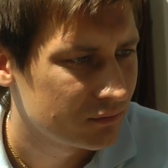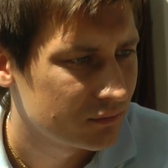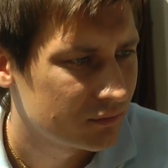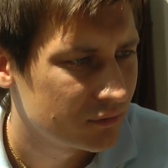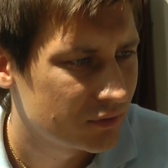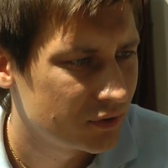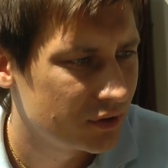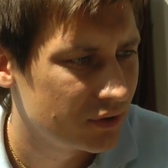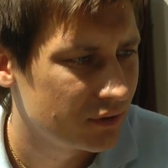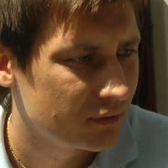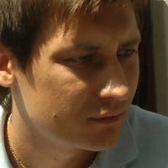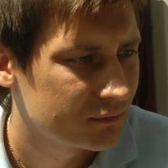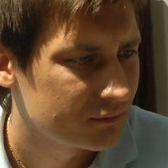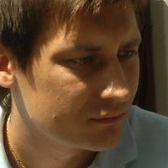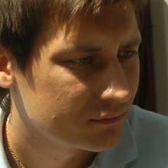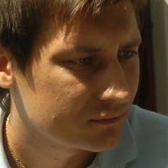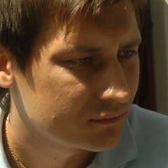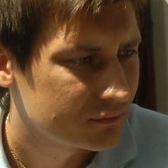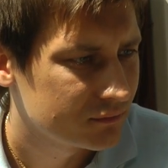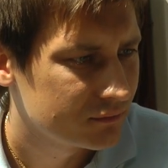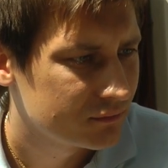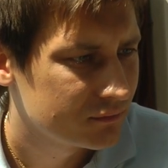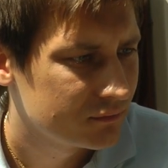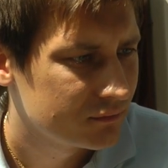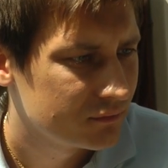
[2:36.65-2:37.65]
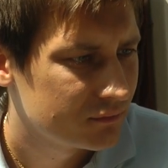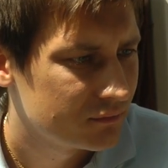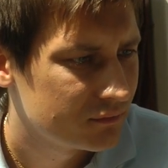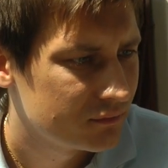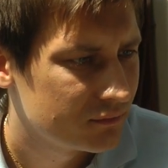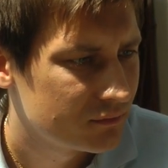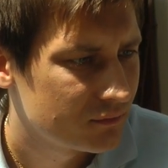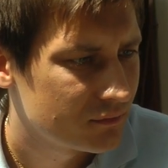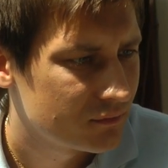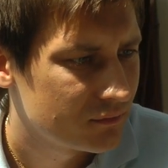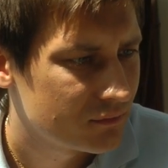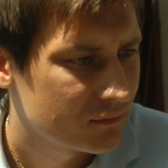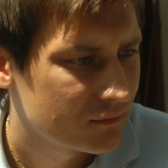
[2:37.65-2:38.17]
А власть способна
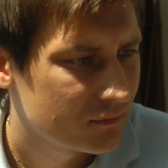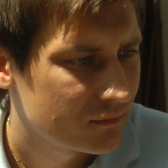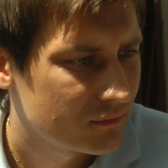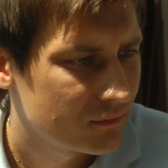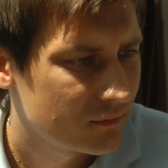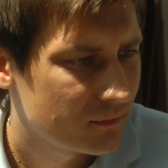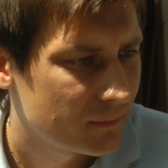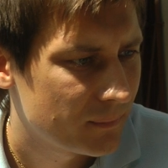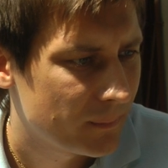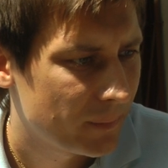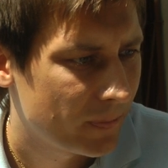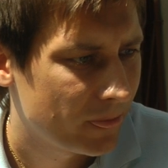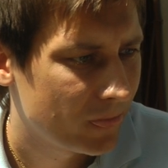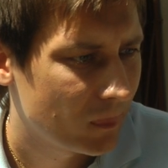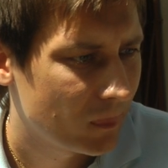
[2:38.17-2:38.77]
исполнять законы?